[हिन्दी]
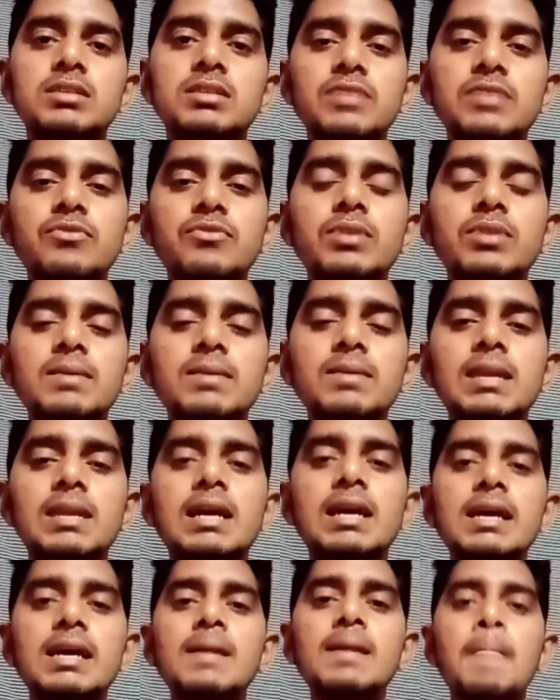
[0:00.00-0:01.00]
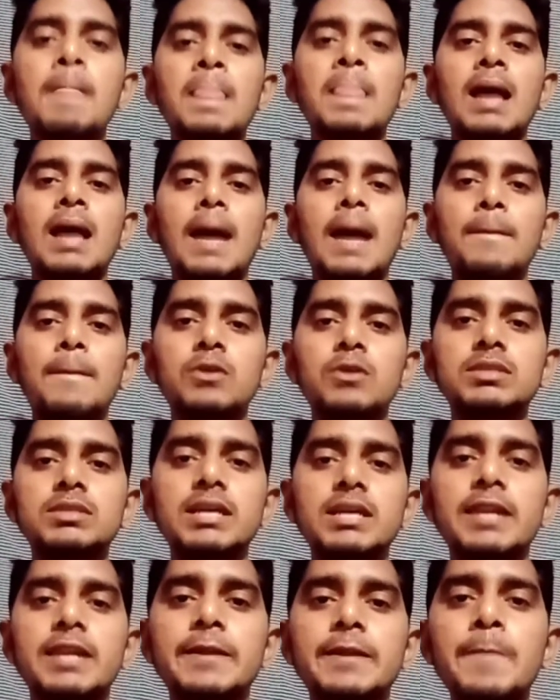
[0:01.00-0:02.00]
टफ होने वाला है आप लोग
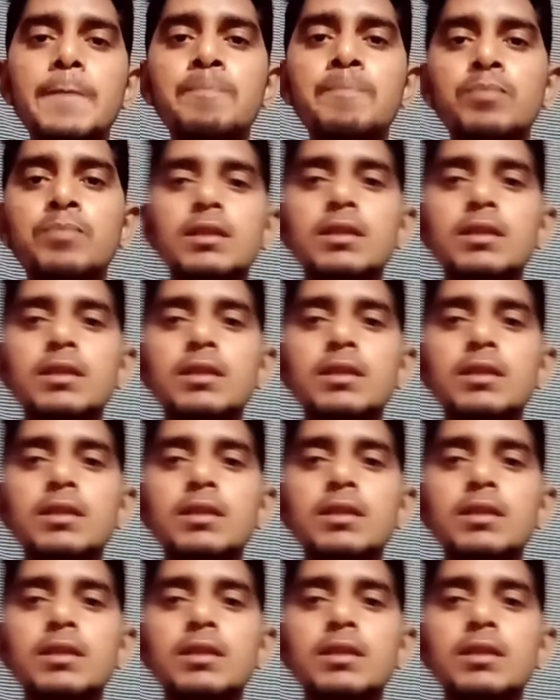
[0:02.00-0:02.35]
तैयार रहिए